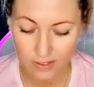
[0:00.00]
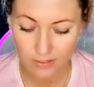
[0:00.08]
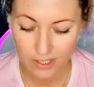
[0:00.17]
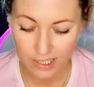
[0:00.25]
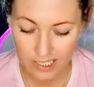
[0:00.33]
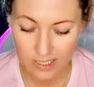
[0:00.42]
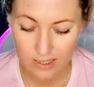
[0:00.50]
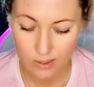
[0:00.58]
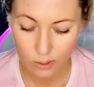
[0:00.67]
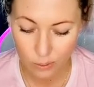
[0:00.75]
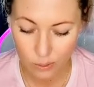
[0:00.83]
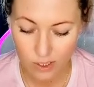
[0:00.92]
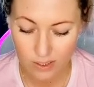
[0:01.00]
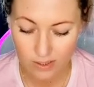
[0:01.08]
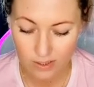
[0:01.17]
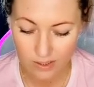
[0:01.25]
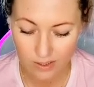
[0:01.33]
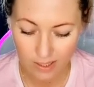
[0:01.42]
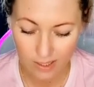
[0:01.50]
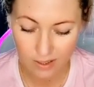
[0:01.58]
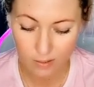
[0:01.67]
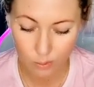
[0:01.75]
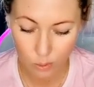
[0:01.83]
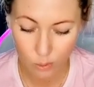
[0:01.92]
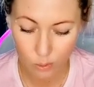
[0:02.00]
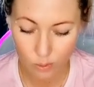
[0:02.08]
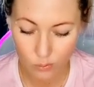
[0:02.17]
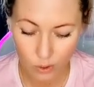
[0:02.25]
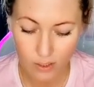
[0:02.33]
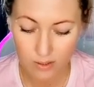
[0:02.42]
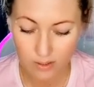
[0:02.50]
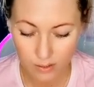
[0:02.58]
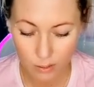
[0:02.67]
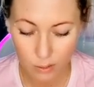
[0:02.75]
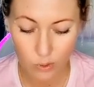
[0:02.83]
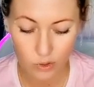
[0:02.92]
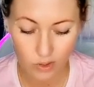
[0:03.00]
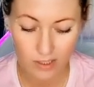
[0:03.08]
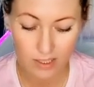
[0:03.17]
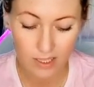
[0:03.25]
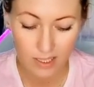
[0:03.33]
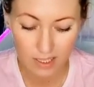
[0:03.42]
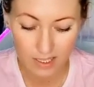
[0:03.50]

Wenn das gelöst ist, ja, wirkungsvoll gelöst ist,